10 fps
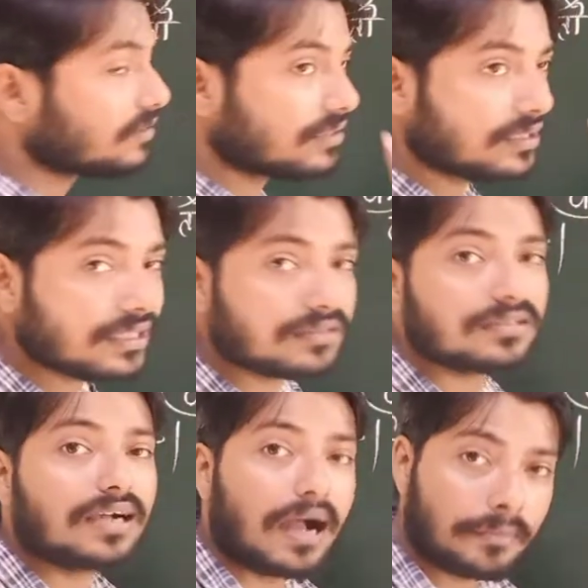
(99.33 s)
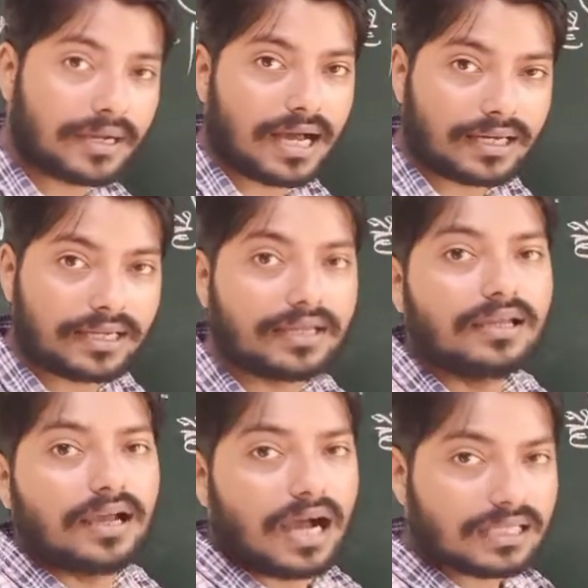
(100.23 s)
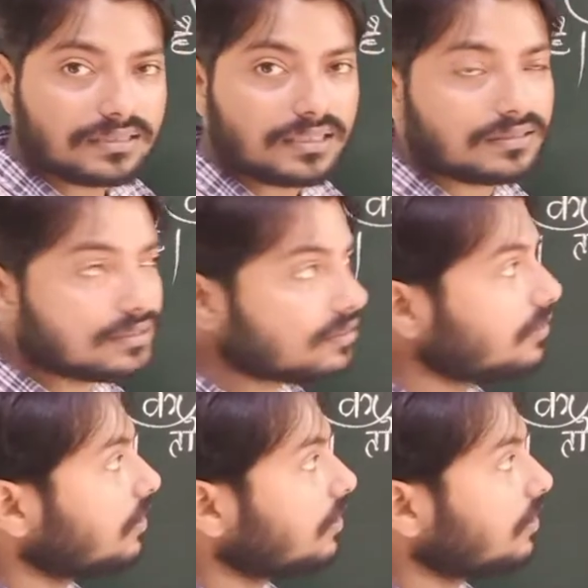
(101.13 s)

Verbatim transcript: अतिरिक्त कामगार है अतिरिक्त